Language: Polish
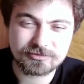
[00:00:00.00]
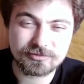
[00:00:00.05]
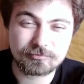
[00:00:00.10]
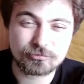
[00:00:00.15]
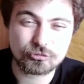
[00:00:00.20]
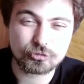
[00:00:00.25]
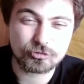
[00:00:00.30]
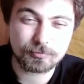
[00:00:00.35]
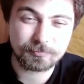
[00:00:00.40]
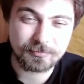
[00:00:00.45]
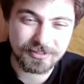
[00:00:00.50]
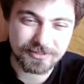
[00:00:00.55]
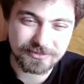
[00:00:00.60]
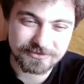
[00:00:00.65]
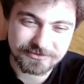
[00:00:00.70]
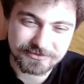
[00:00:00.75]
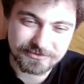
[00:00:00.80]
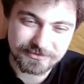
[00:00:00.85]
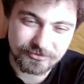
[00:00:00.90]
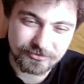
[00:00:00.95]
tam dużo
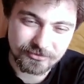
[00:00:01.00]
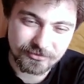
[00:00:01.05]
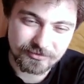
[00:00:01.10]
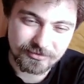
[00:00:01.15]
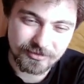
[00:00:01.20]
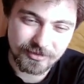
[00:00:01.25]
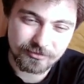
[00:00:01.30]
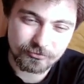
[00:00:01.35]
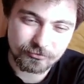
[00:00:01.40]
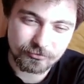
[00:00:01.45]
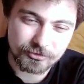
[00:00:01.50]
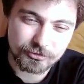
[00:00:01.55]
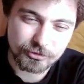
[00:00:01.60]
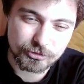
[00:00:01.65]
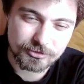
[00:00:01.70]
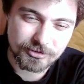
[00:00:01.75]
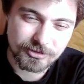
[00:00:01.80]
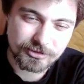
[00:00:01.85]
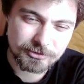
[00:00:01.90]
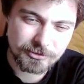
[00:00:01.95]
pieniędzy za to ten
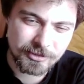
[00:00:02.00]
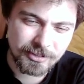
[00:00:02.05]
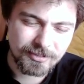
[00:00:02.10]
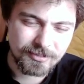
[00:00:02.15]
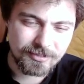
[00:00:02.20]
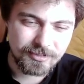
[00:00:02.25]
uiszczać.